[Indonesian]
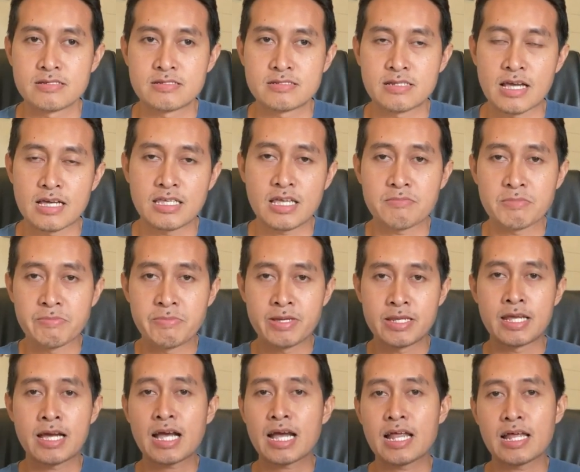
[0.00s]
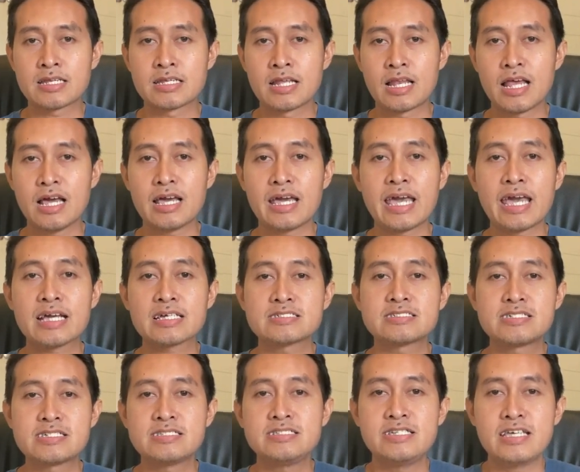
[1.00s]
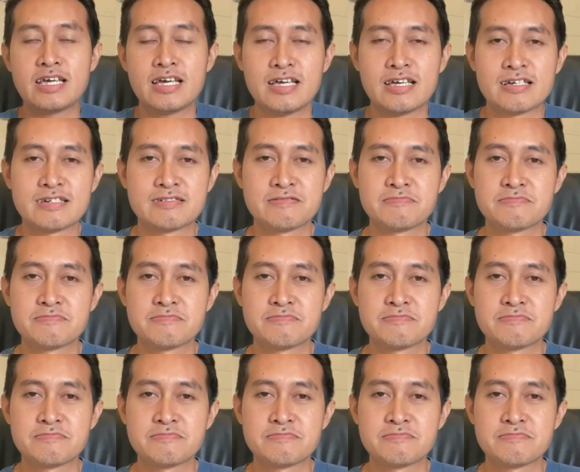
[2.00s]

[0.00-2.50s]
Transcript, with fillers: Nah, yang membedakan adalah actionnya,